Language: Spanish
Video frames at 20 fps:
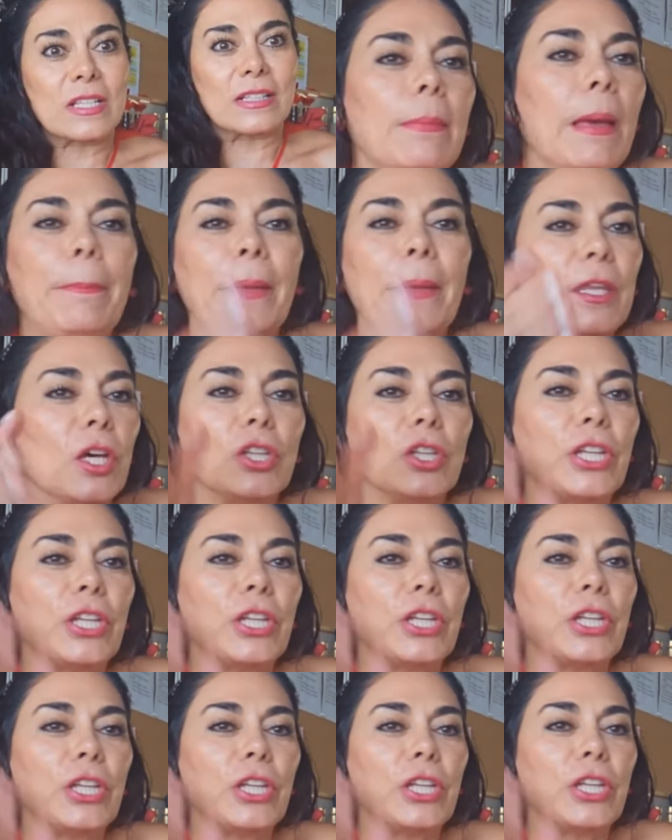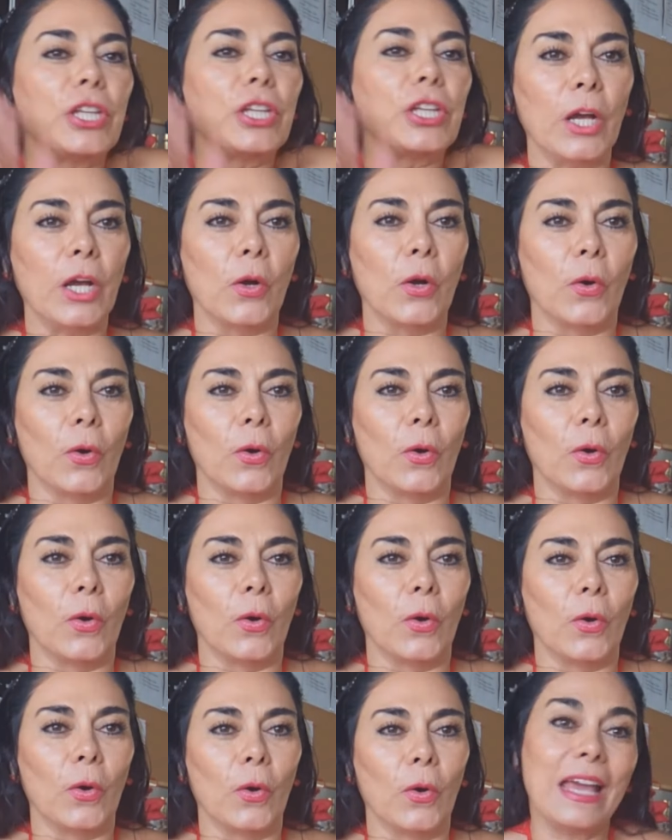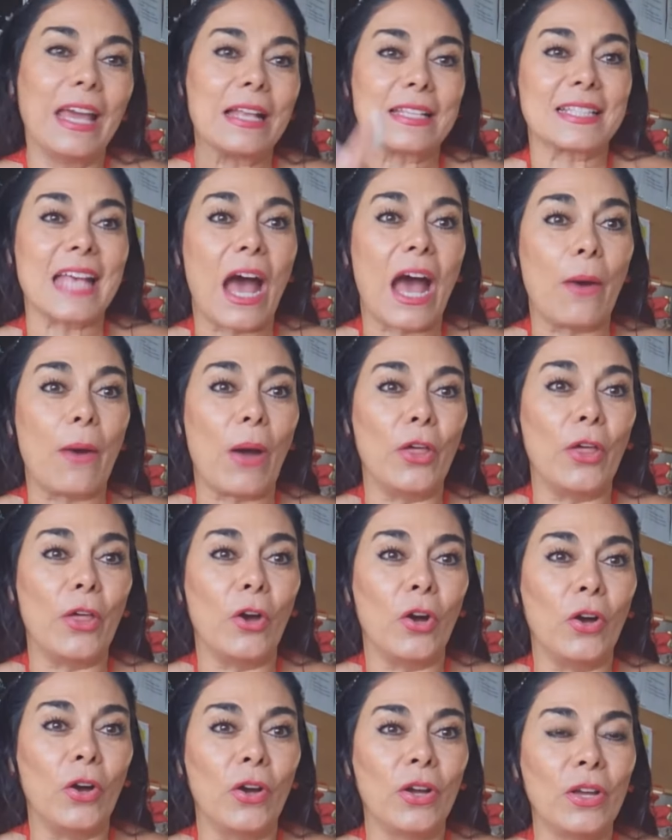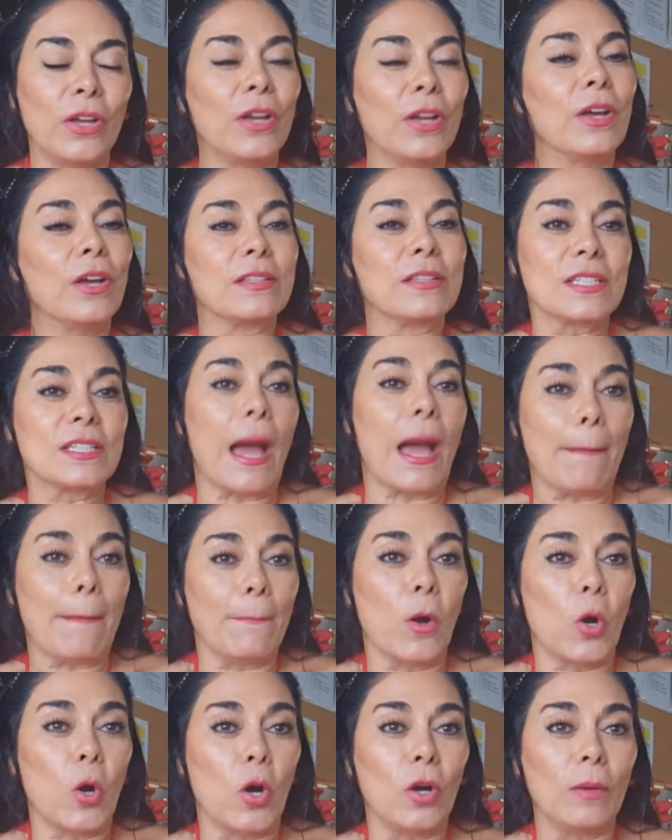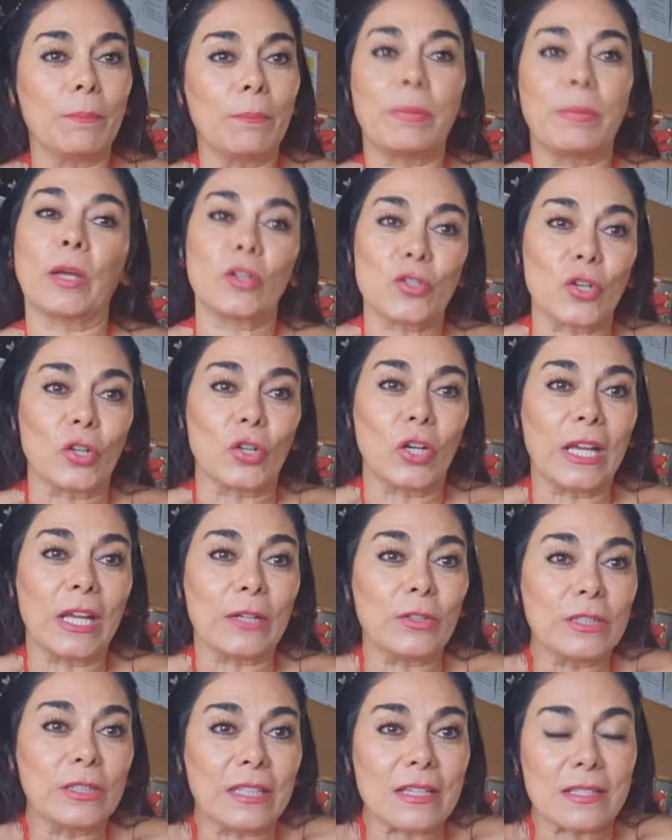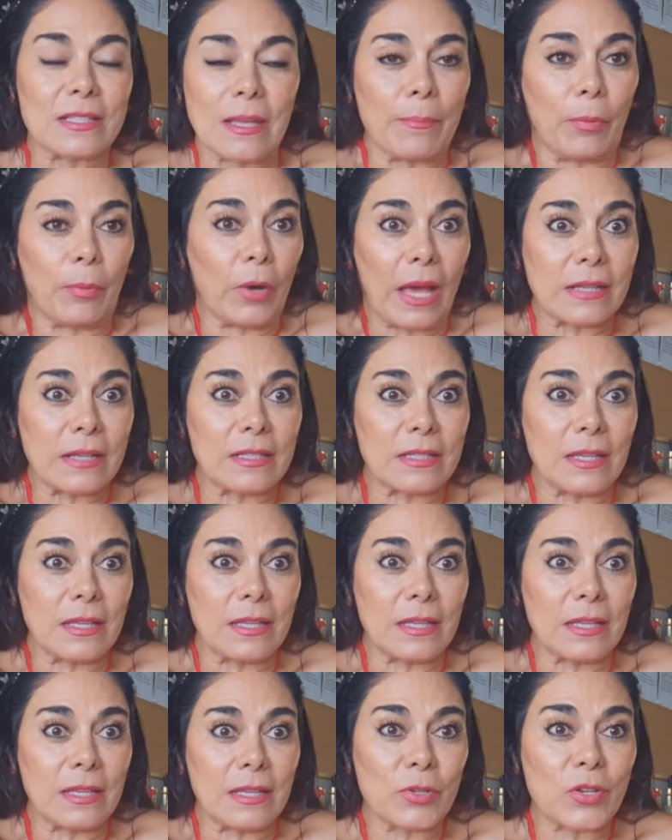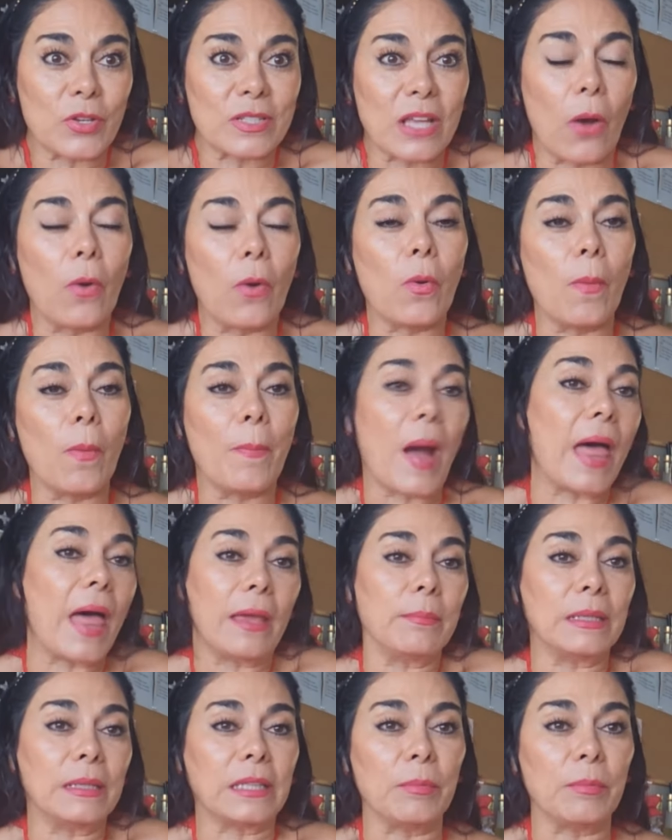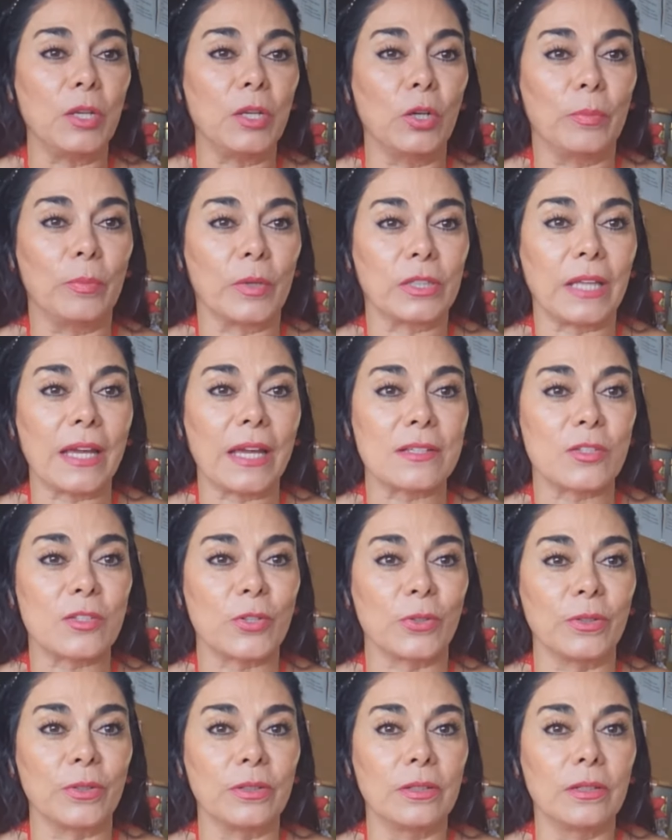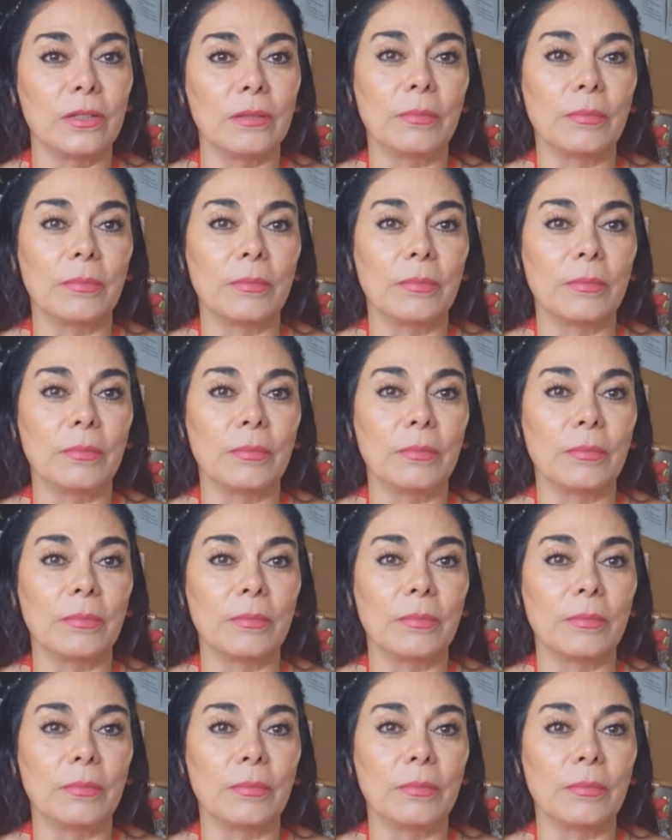Él me pidió tiempo un domingo y el sábado llamó, pero yo no le contesté por accidente, porque yo estaba ocupada y me terminó por texto.